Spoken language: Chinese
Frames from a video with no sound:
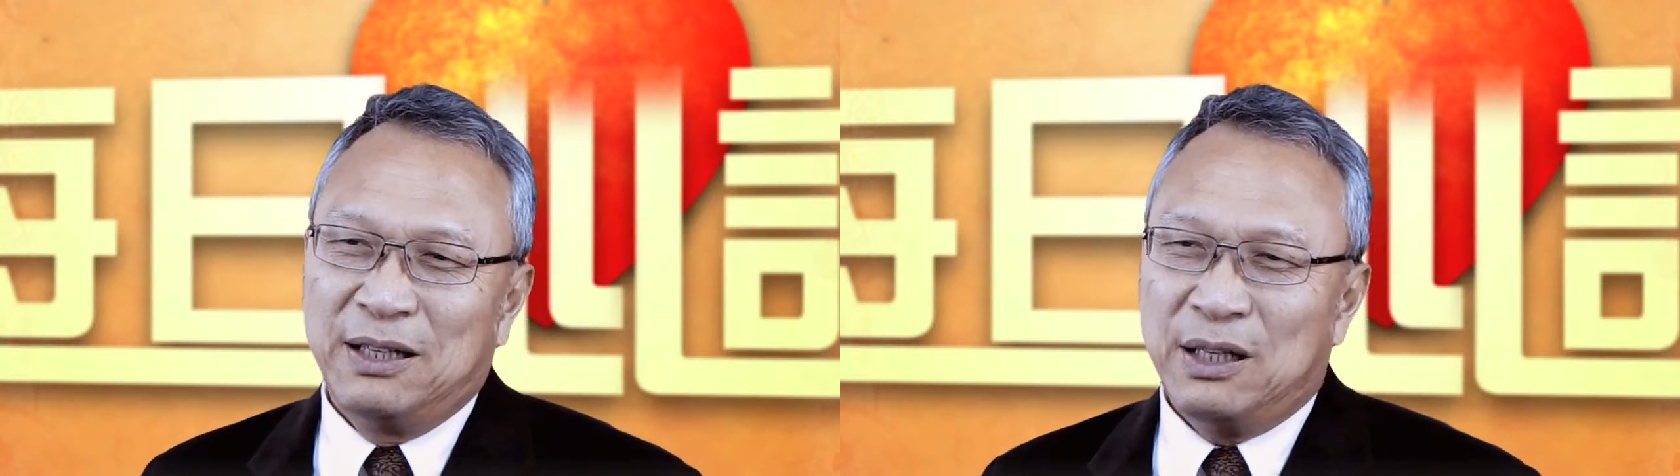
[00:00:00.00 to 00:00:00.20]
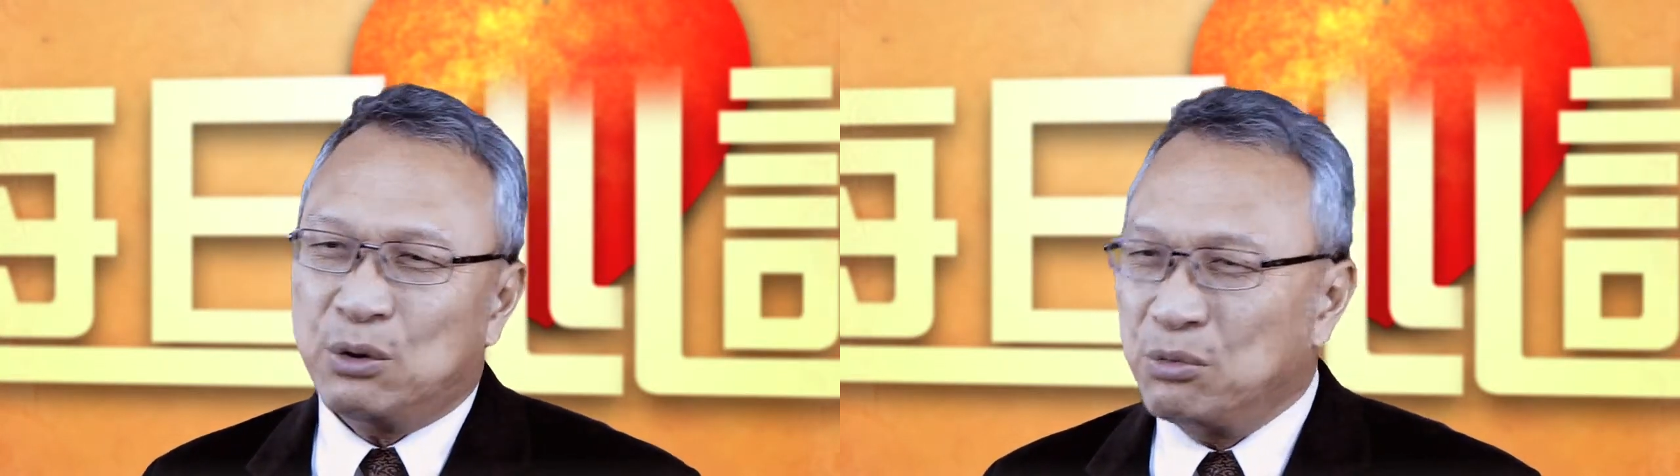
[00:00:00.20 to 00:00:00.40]

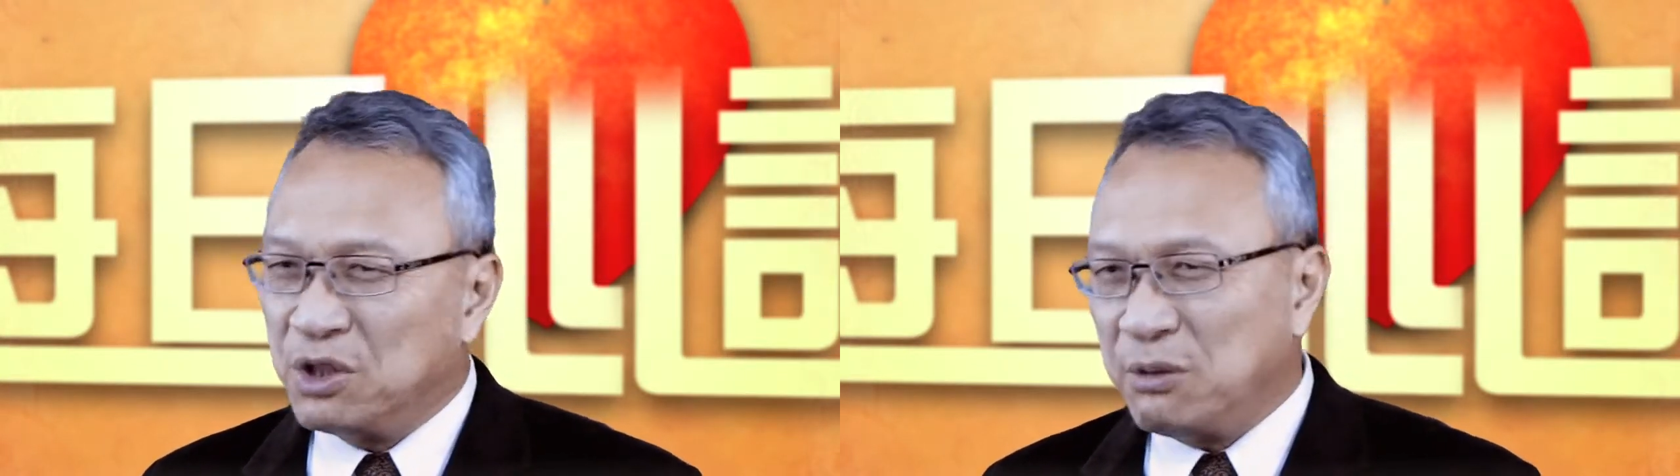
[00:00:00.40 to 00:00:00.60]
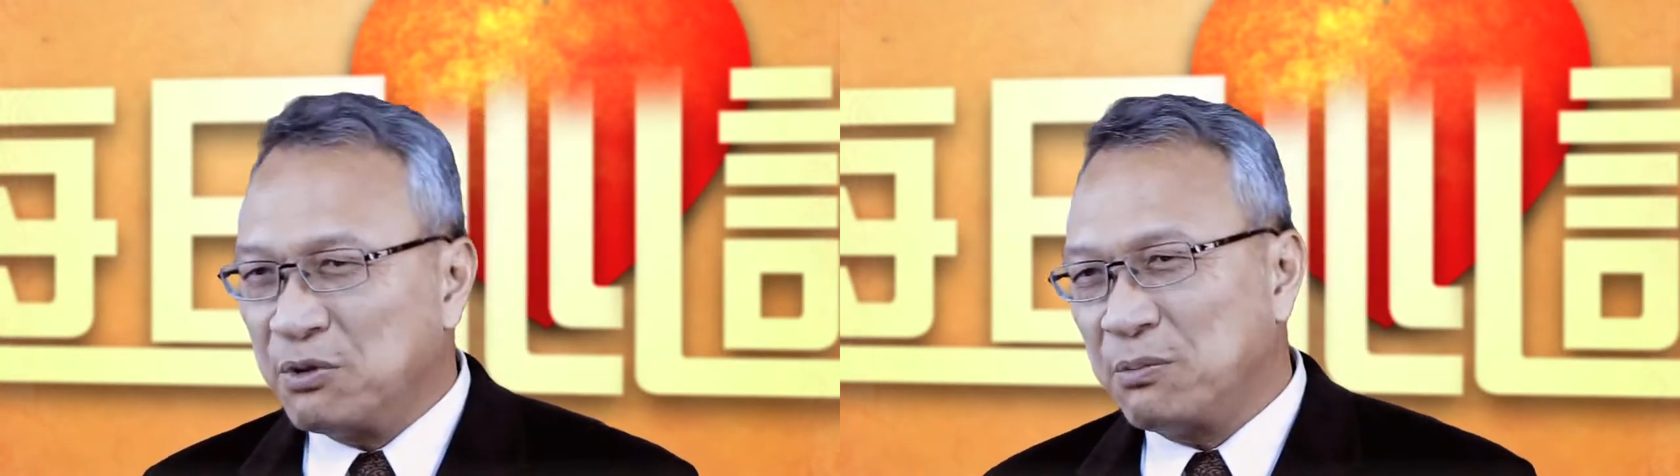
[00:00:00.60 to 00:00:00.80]
耶稣
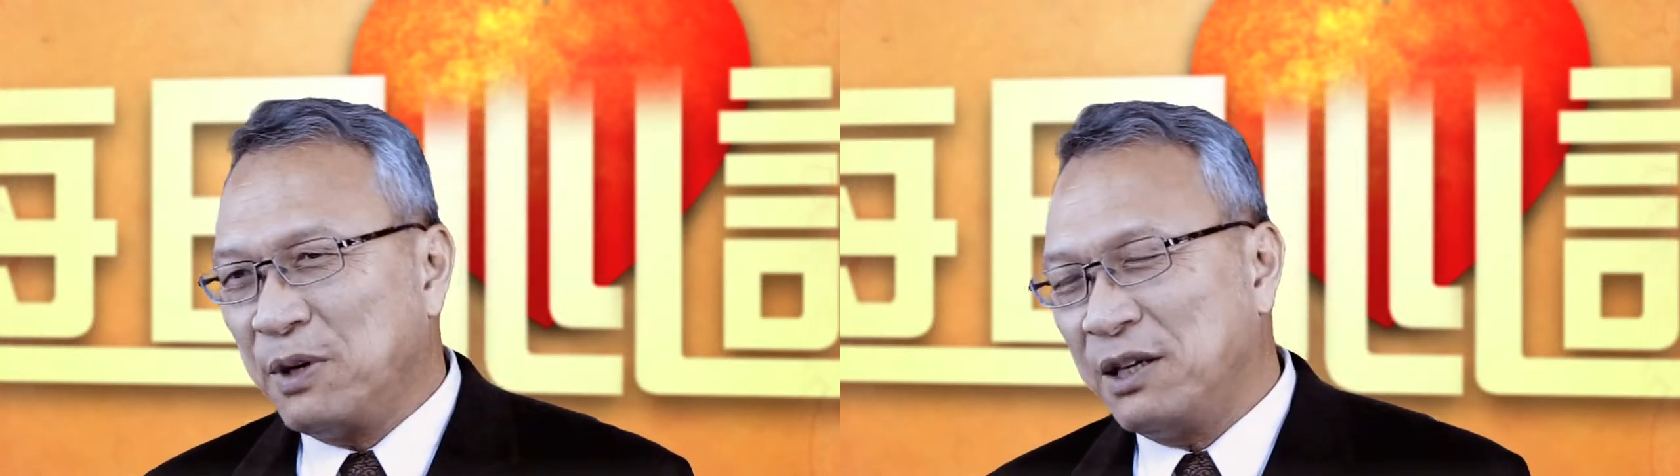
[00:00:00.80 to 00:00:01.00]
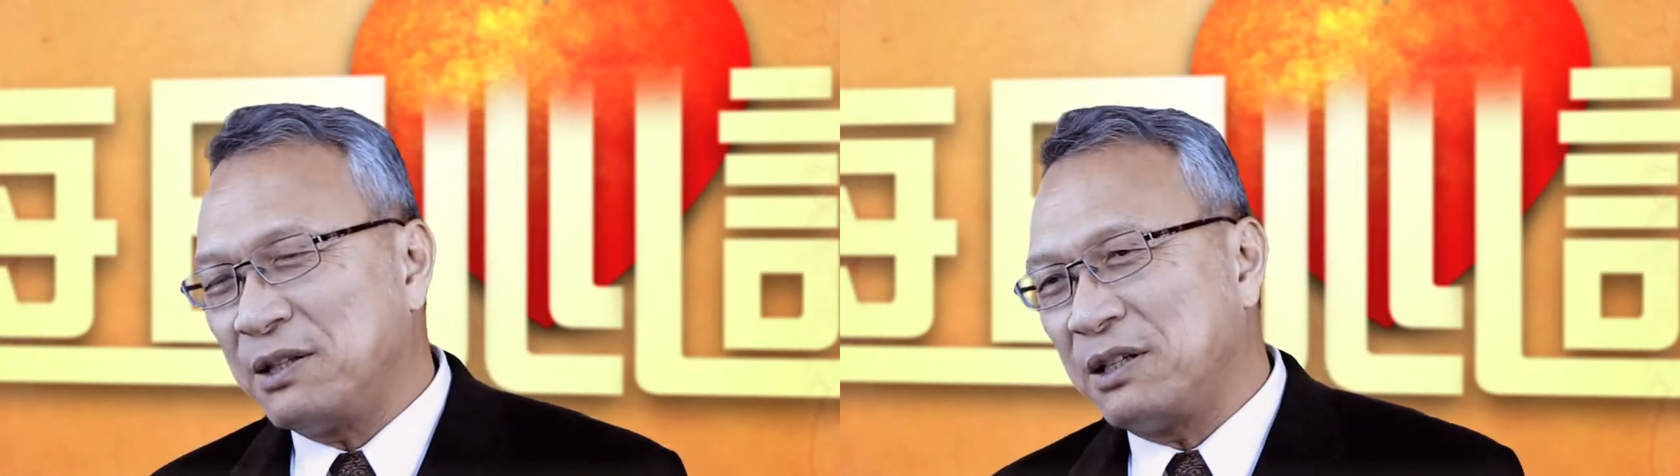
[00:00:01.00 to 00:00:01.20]
既不是
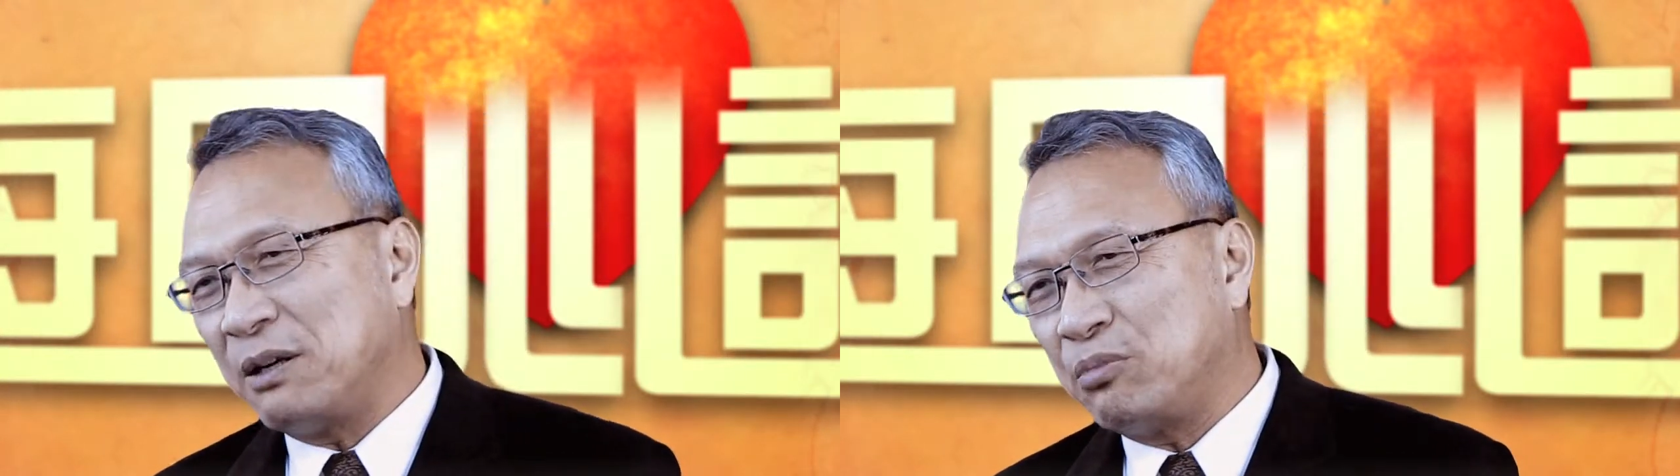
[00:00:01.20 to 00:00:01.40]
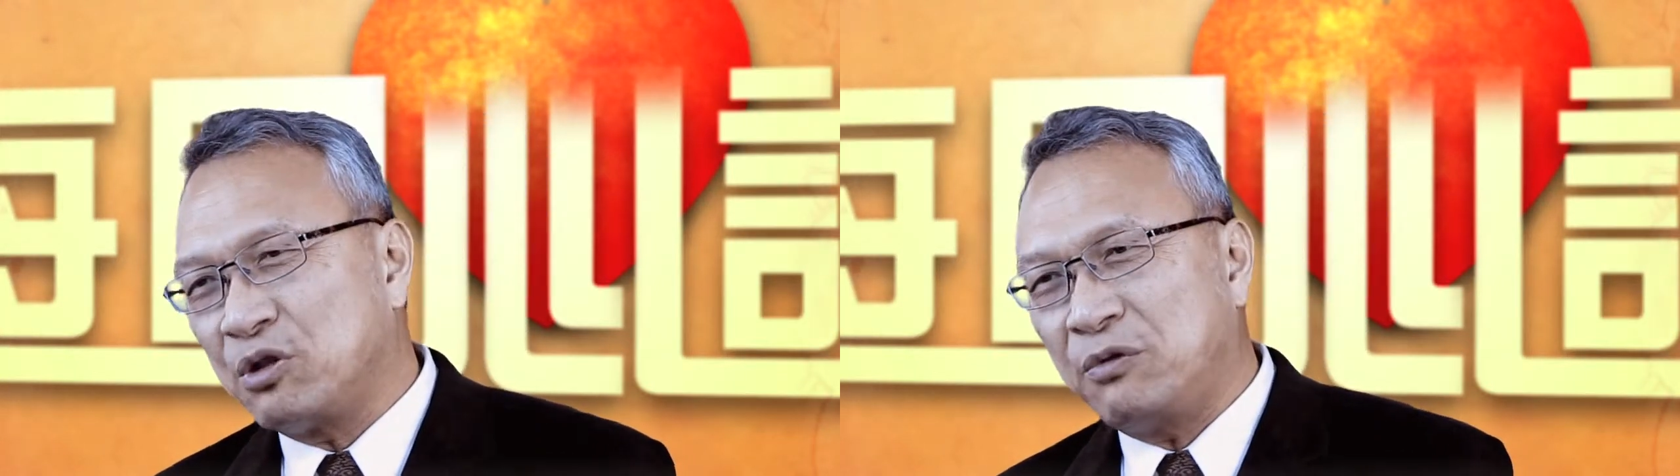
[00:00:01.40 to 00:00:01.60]
骗子，
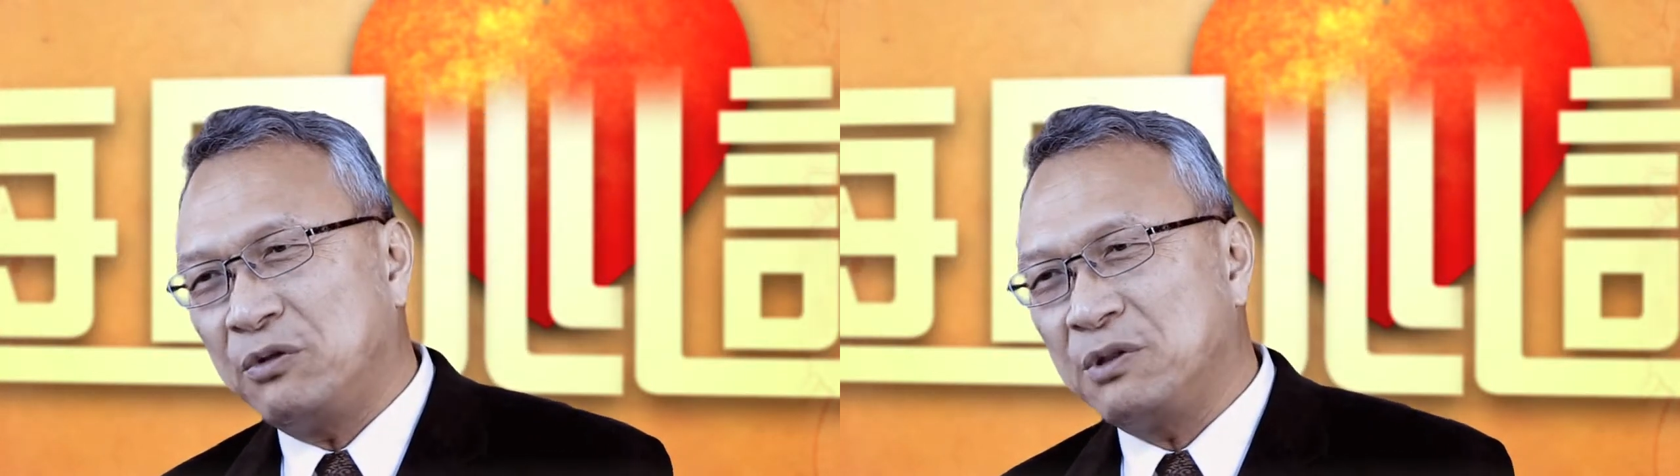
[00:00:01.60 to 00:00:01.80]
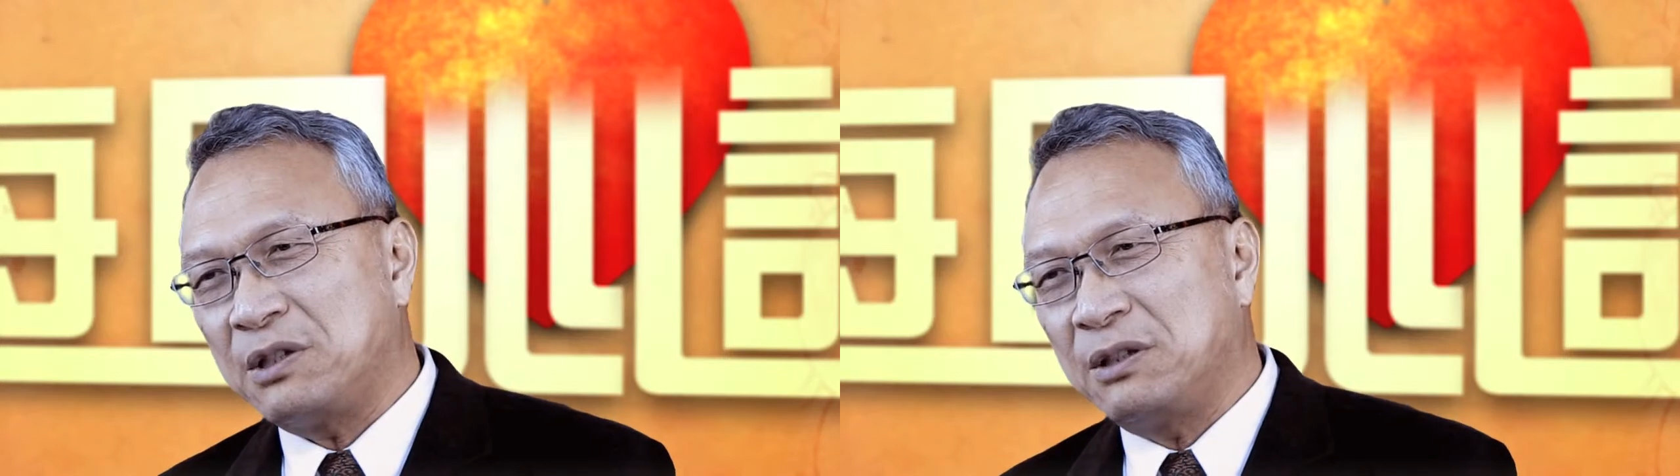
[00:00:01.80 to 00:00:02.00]
也不是
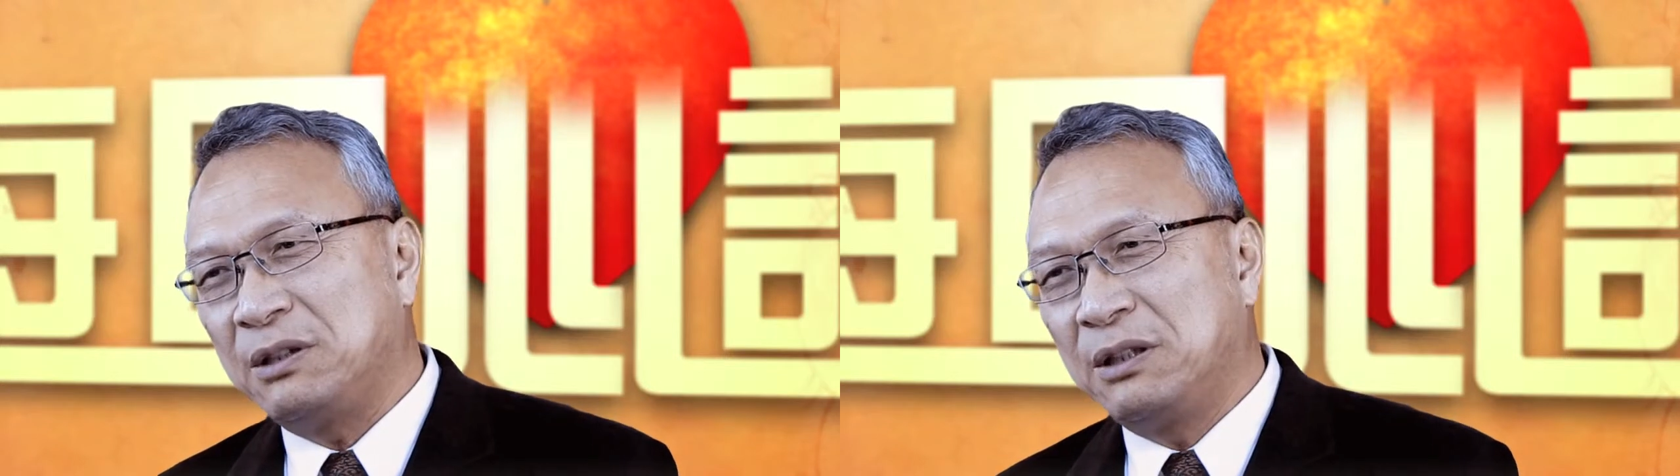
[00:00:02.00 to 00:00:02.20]
疯子，